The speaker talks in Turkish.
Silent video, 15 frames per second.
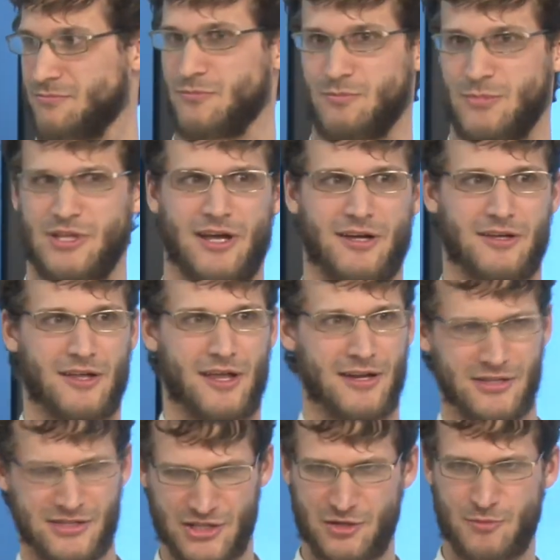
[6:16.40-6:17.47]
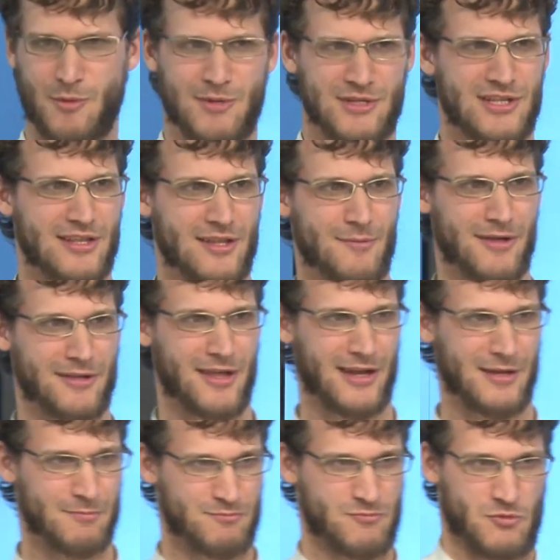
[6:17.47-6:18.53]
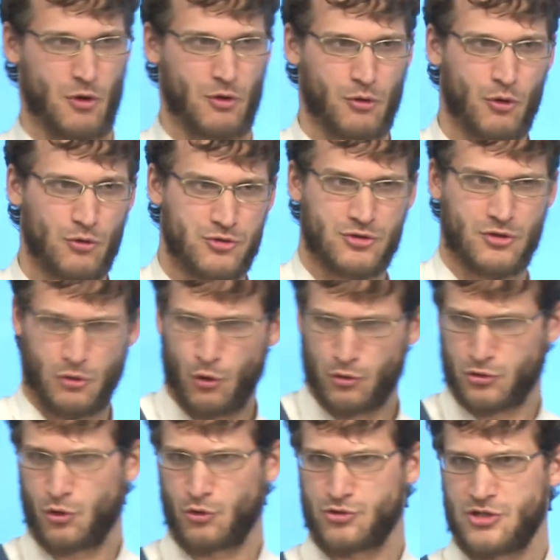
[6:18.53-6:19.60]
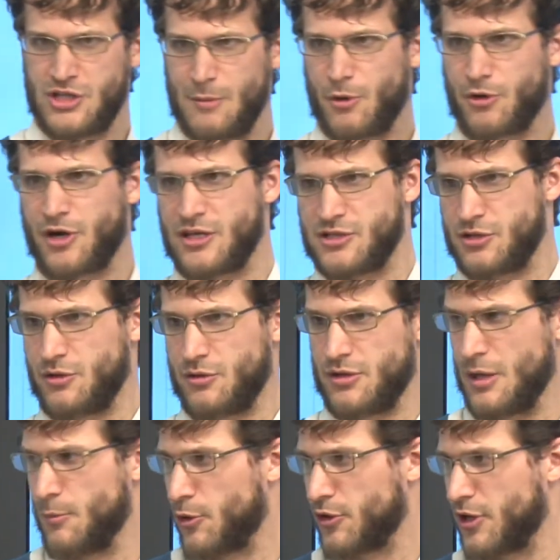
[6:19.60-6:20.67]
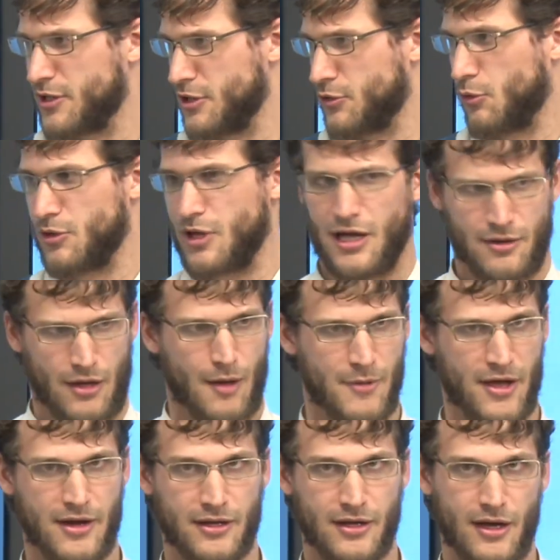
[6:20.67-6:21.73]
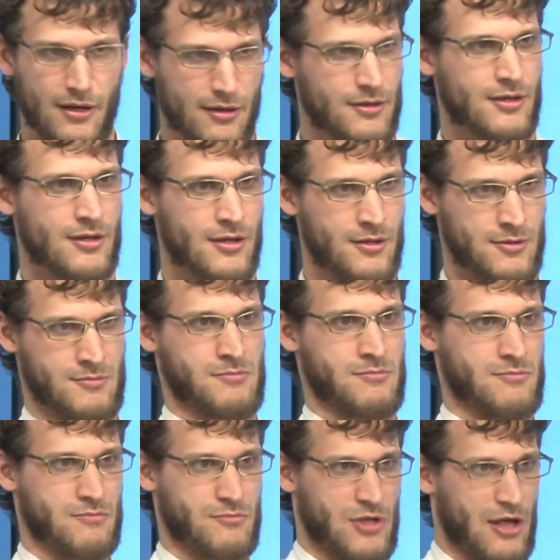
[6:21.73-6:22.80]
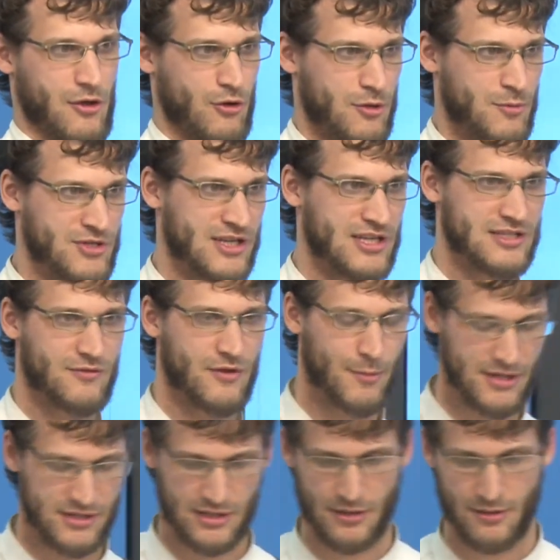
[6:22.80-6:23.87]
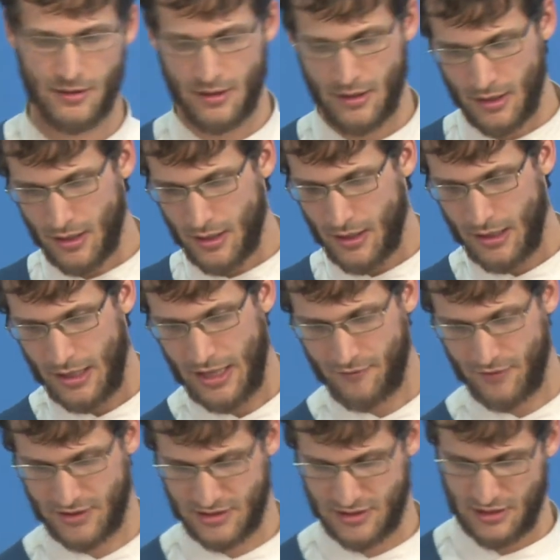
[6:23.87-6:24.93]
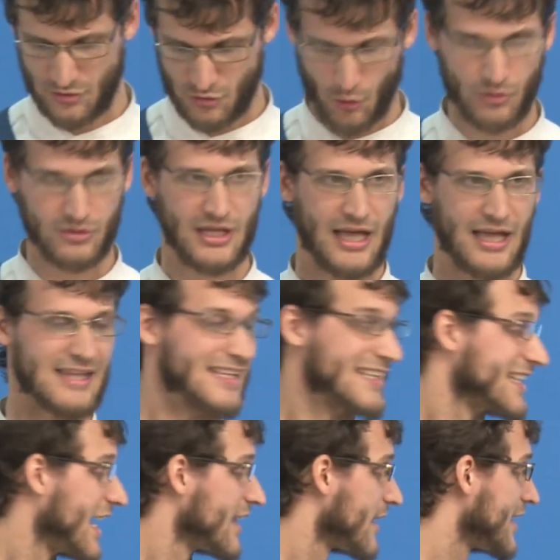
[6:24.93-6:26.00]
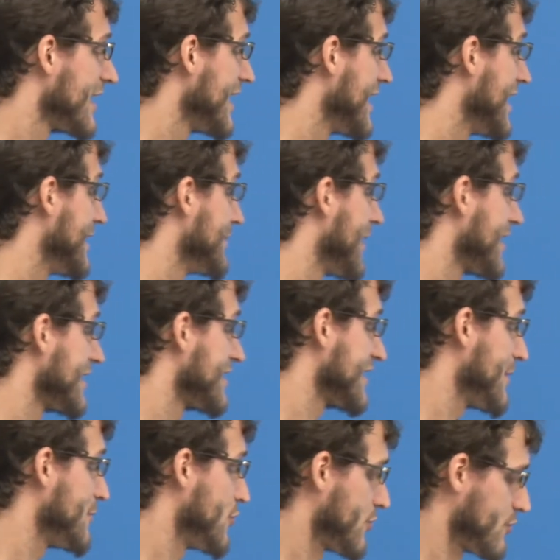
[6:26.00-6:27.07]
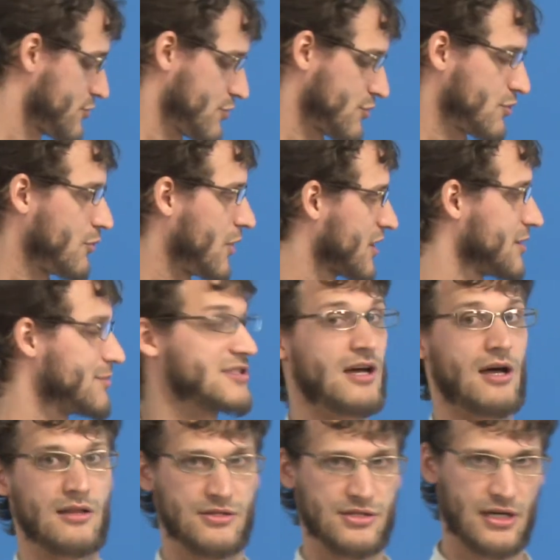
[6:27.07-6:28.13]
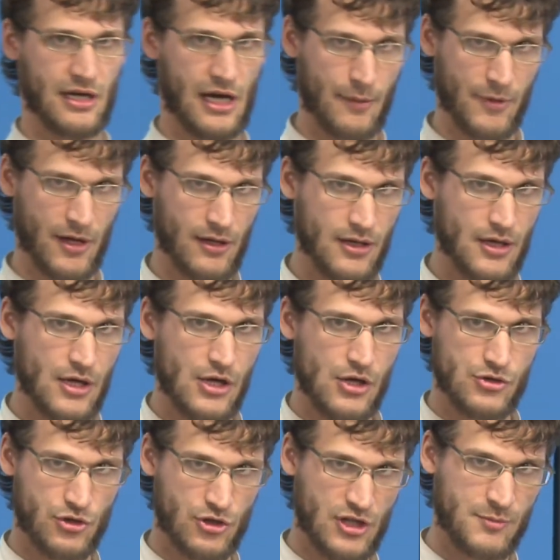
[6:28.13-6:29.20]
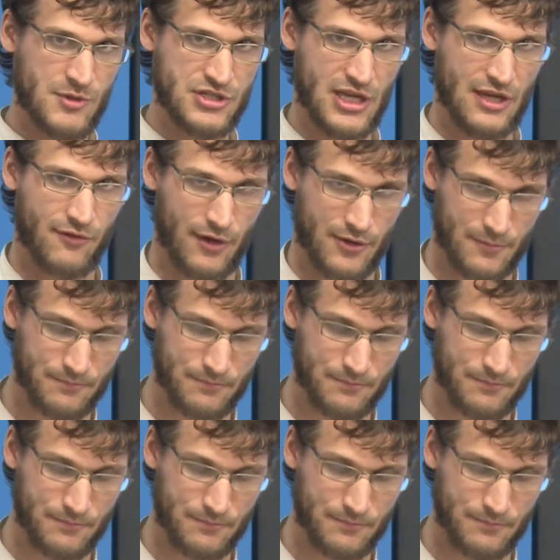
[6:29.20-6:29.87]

Bir dakika yani seçilmemiş ne demek? Yani koskoca demokrasi, demokratik olan Amerika yani öyle bir şey izin vermez ki. Evet, çok da detaylara inmek istemiyorum çünkü vaktimizi alacak ama şöyle bir şey var.